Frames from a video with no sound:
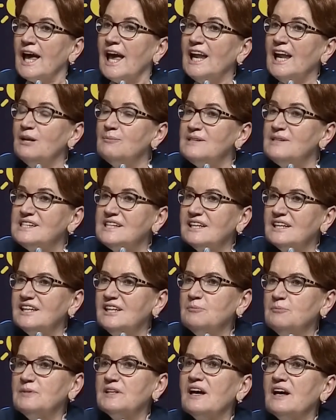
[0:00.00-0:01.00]

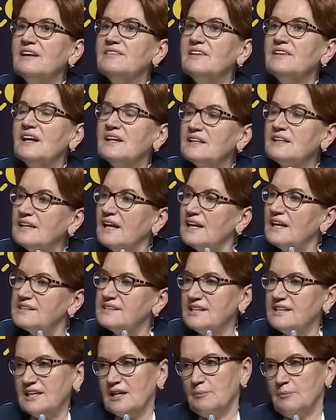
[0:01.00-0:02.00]
Elimizdeki imkanlar
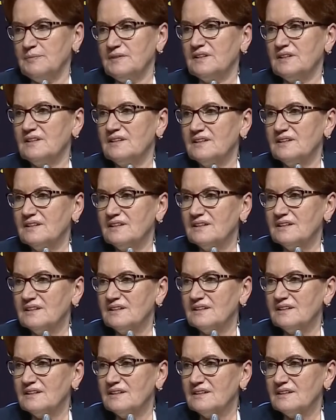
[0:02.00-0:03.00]
neyse yaptık.
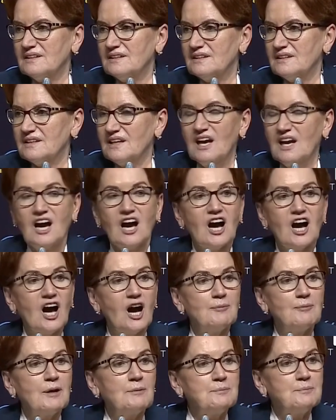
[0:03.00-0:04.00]

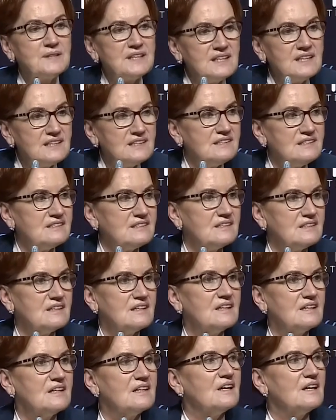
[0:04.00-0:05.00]
Ama biz
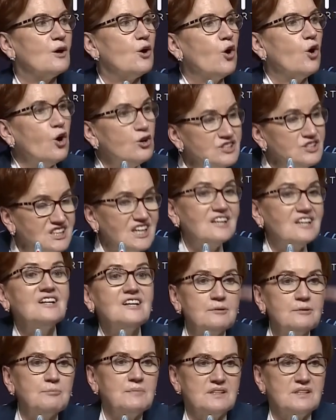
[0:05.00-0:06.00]

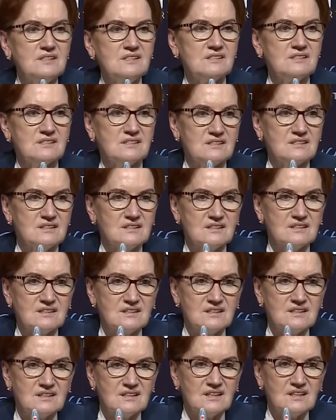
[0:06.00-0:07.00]
önceliğimiz
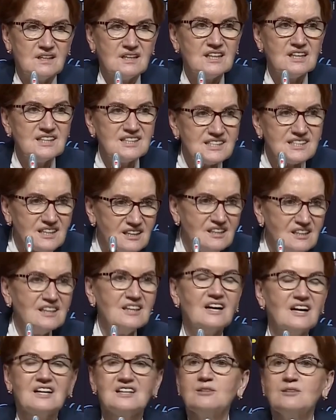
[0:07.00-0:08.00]
insana
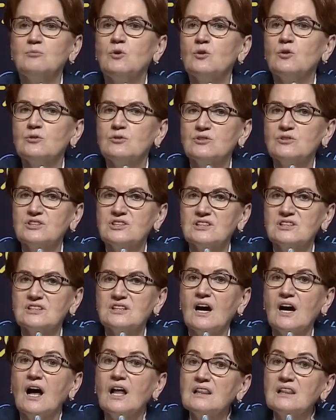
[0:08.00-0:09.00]
yardım olduğu
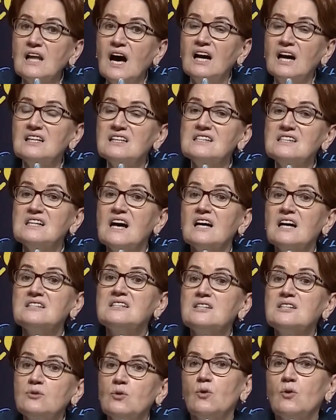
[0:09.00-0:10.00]
için, Allah
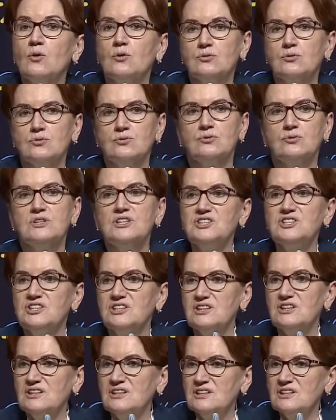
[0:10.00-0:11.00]
rızası olduğu
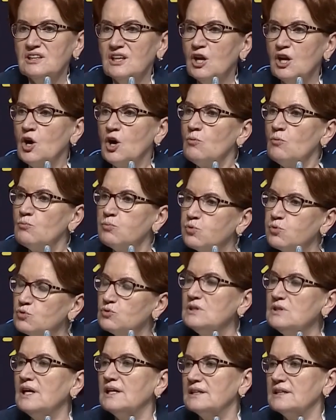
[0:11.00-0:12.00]
için
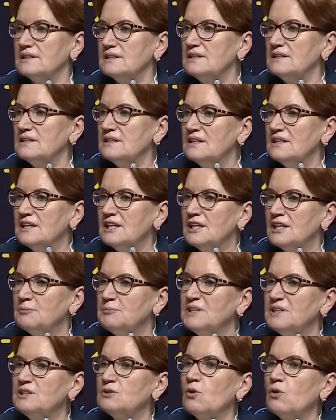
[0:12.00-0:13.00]
bunları
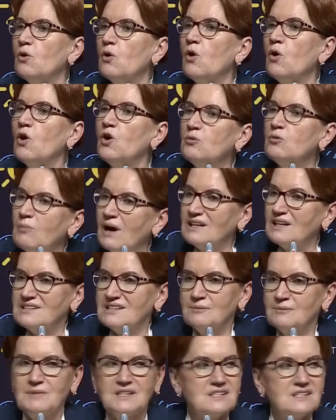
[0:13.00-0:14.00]
bir oy
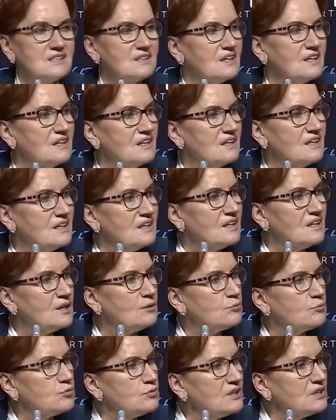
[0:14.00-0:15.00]
malzemesine,
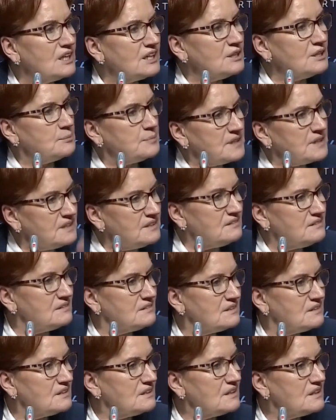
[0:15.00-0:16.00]
bunları
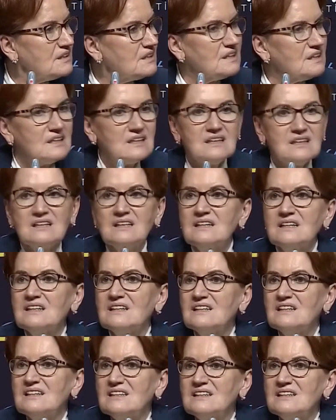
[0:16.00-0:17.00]
bir
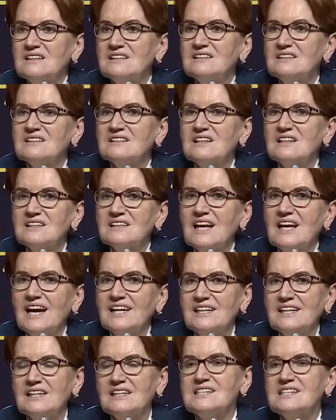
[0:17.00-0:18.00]
e,
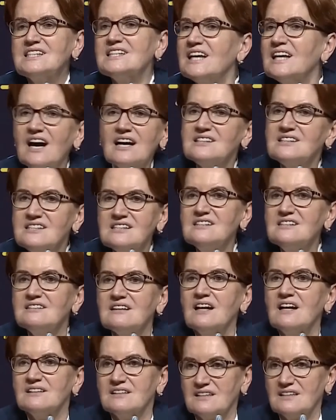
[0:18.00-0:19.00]
yani siyasi
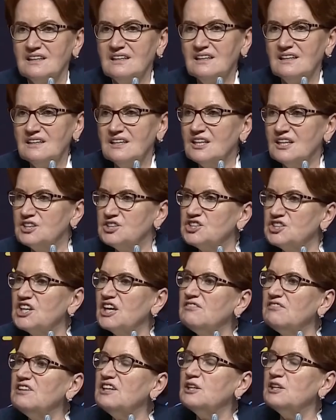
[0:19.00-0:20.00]
ranta
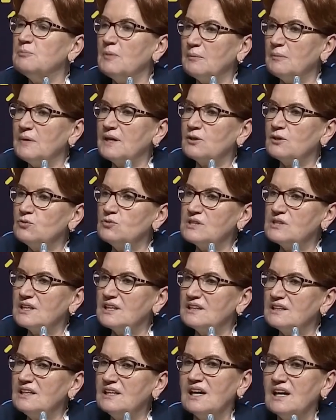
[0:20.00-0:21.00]
çevirmemek
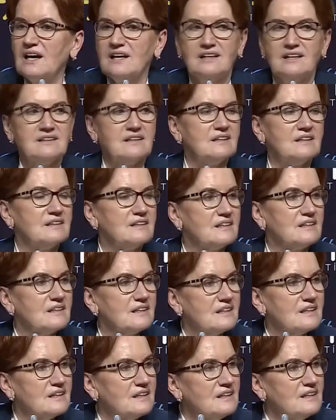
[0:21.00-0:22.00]
üzere de gayret ettik.
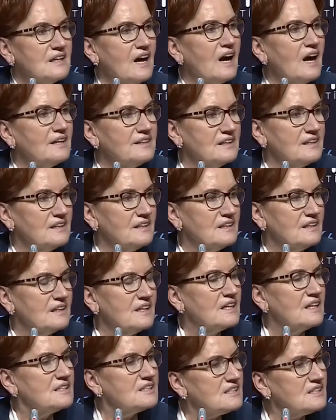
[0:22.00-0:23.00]
Yani
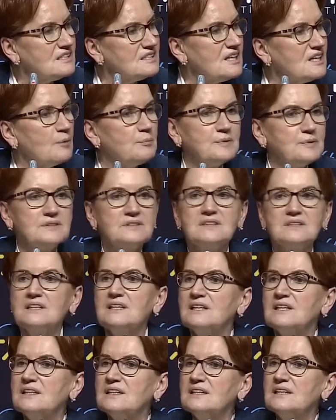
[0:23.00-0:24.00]
siz yapın
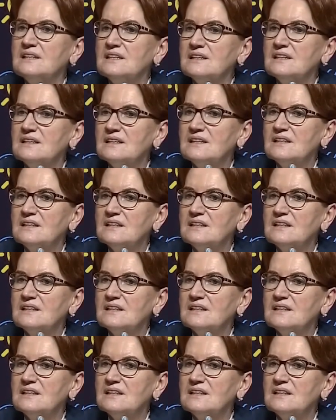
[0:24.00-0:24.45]
iyiliği,